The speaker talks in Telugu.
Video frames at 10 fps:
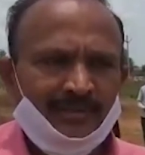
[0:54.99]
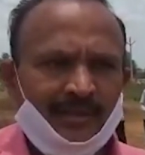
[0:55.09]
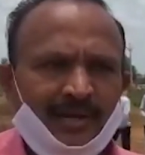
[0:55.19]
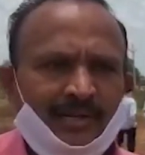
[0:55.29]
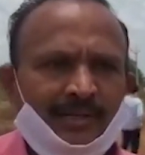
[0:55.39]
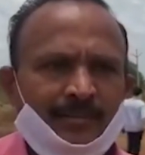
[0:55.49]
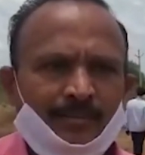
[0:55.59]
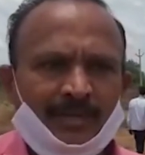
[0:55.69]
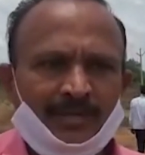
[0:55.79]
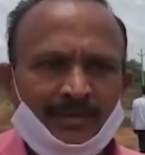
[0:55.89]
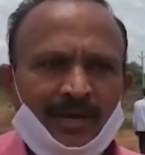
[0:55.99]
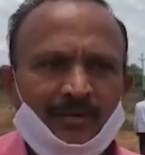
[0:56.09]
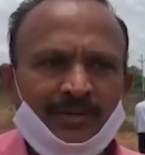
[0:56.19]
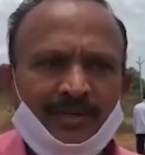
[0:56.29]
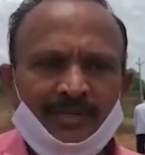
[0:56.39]
దాని పక్కకు
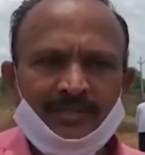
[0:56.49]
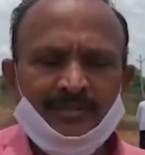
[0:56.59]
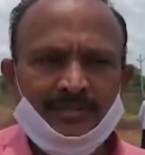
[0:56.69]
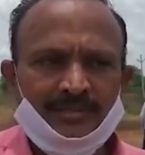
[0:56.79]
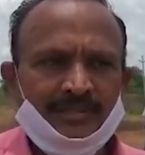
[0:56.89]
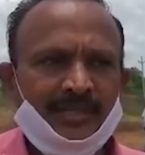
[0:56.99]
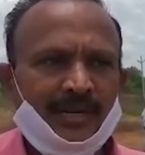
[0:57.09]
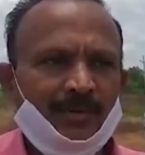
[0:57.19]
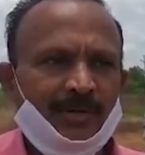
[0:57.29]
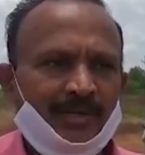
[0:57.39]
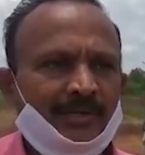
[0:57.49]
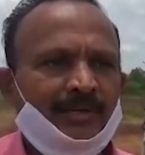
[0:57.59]
ఆనుకొని సిద్ధరాములని